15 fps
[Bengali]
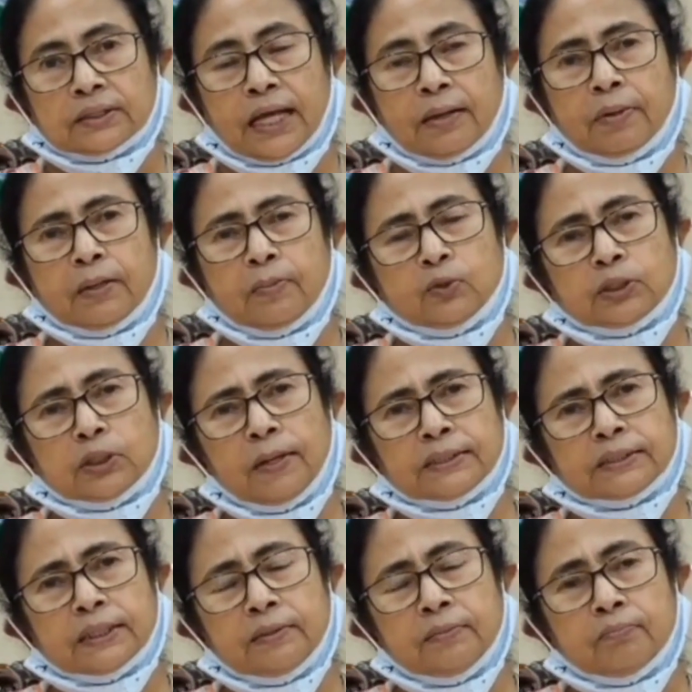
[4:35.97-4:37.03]
তার মানে বুঝতে
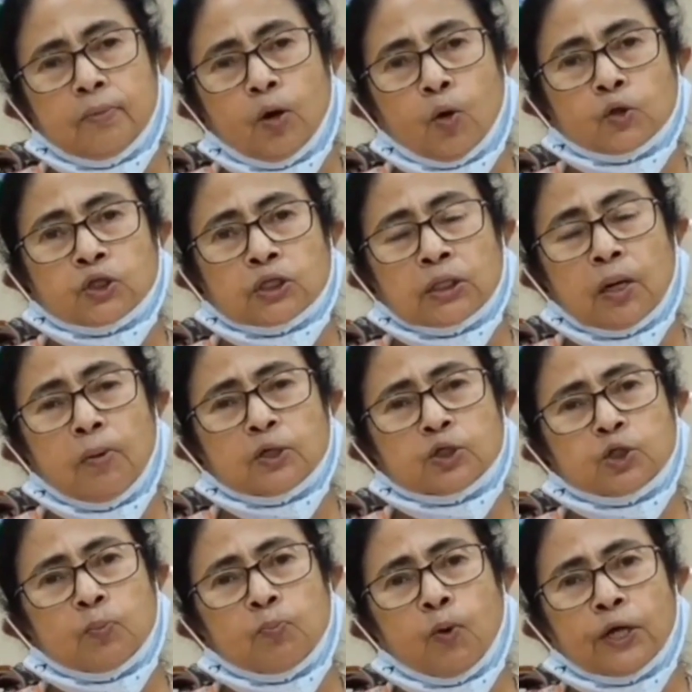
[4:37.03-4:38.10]
পারছেন
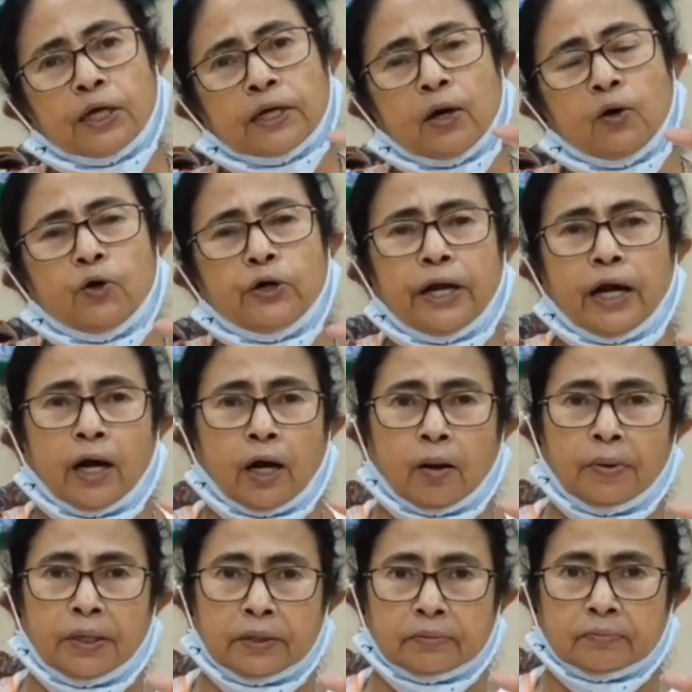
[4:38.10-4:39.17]
অত্যাবশ্যক পরীক্ষাগুলো নেওয়া
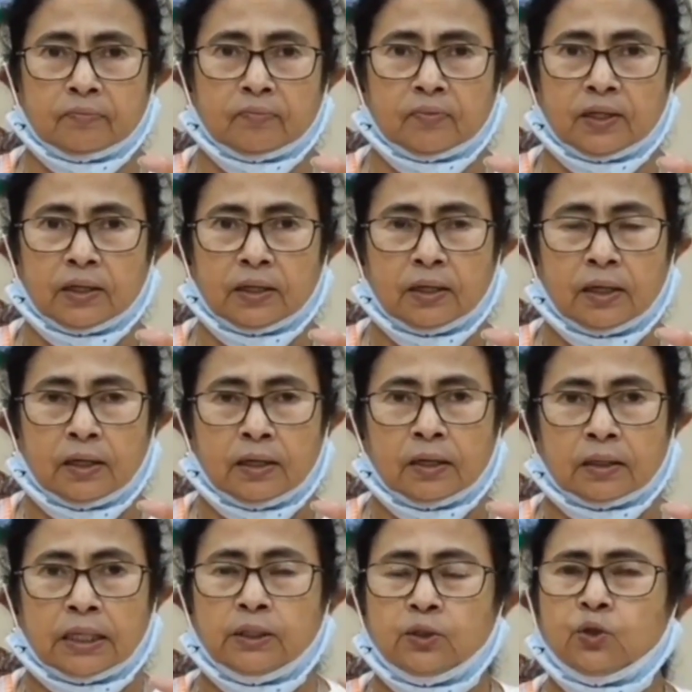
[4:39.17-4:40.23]
হবে
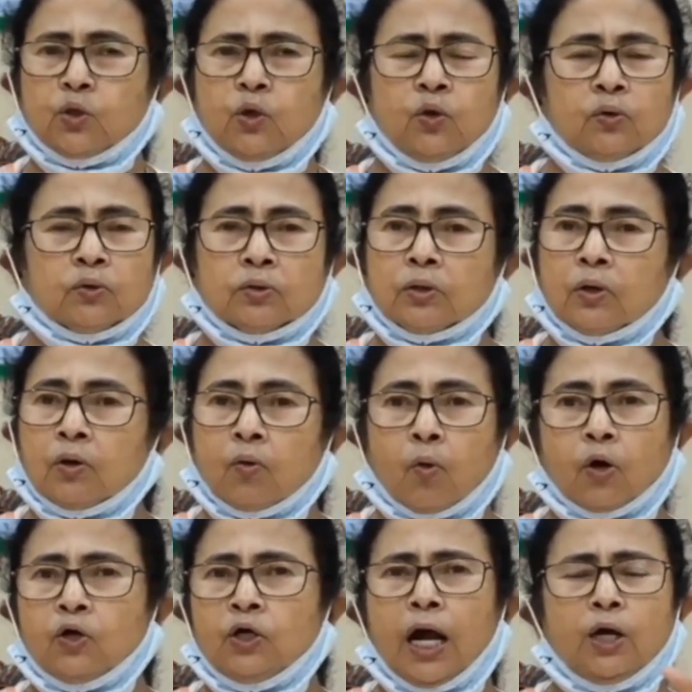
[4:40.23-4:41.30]
কিন্তু
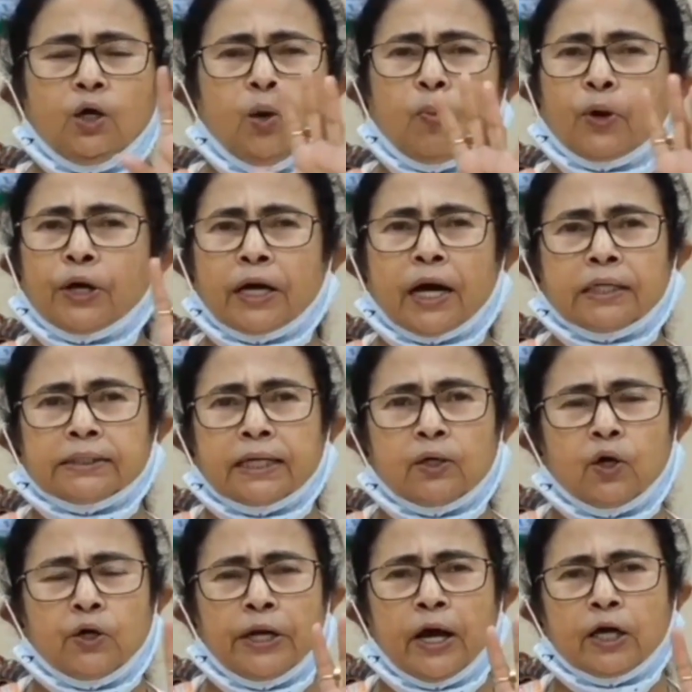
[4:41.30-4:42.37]
অন্যান্য পরীক্ষা
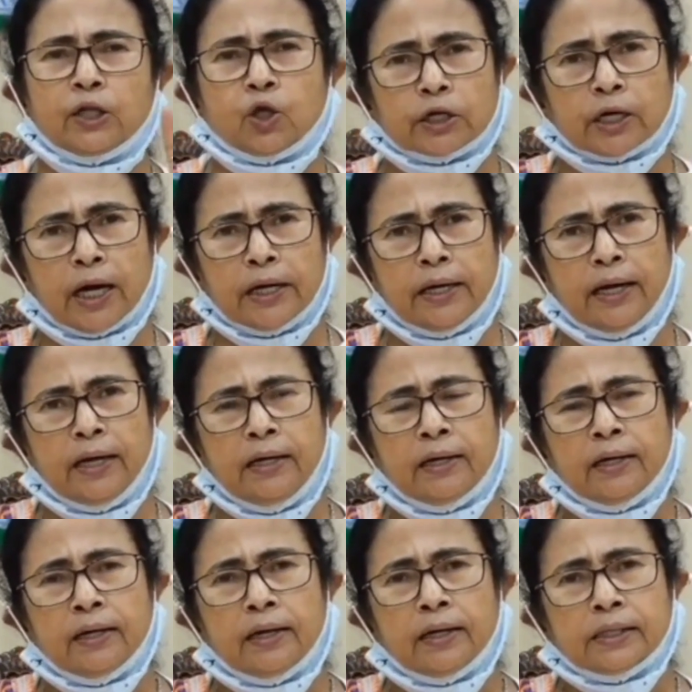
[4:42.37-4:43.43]
যেগুলো নেওয়ার দরকার নেই
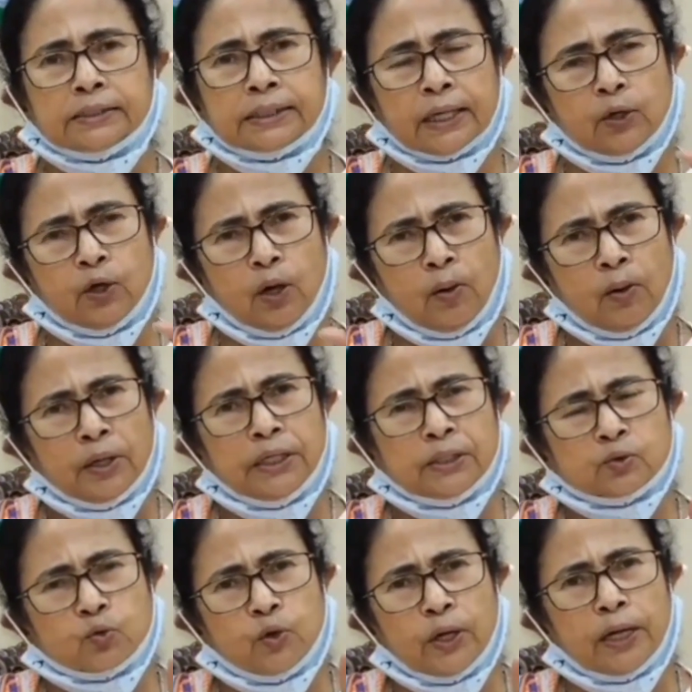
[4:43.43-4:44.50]
সেগুলো
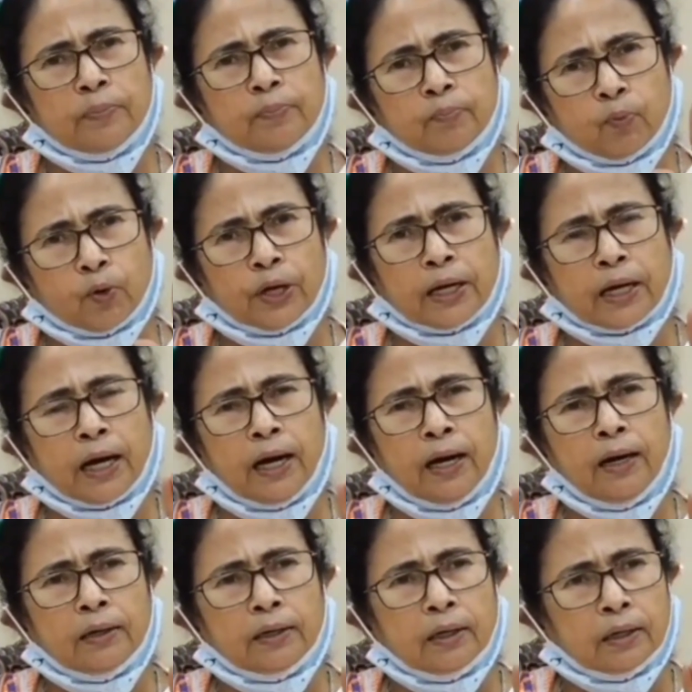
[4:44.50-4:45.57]
স্কুলের পরীক্ষা
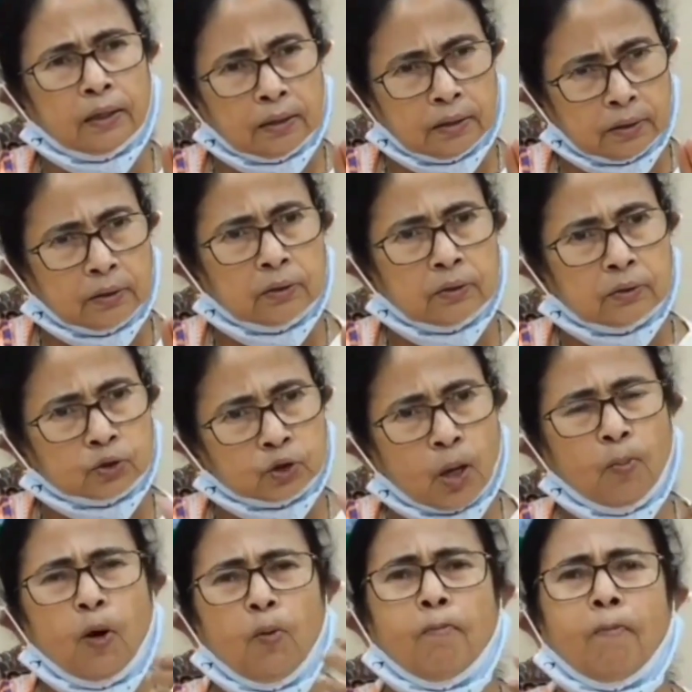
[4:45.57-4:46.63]

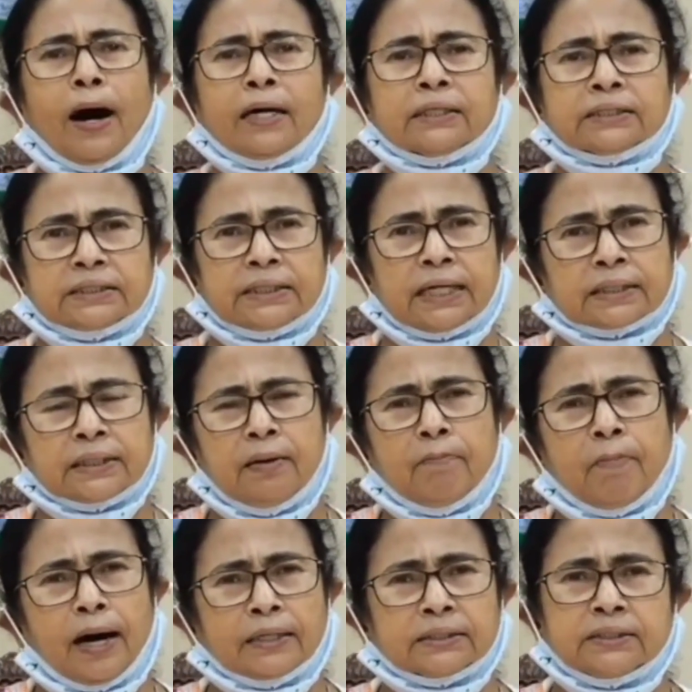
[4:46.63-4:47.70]
সম মার্কশিট একটা
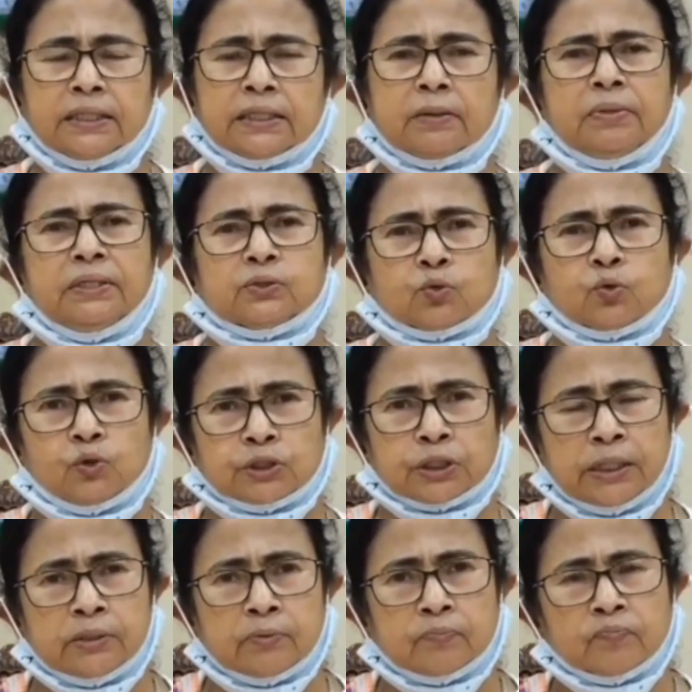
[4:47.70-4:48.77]
মার্কস দিয়ে দেবে স্কুল
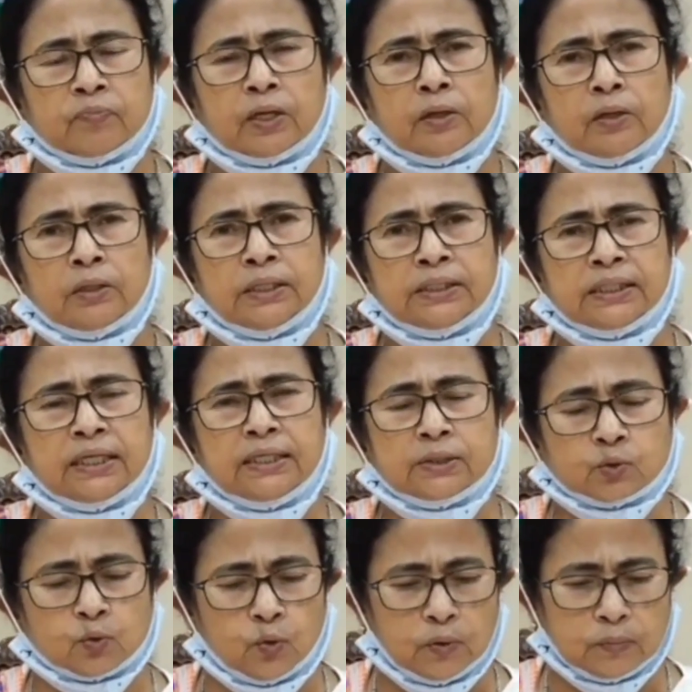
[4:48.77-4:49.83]
সেই নিজেদের
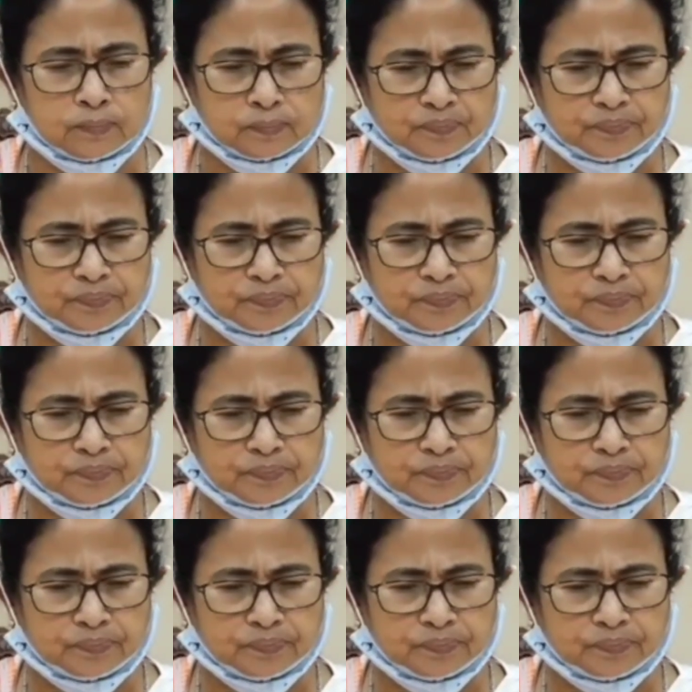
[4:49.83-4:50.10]
স্কুল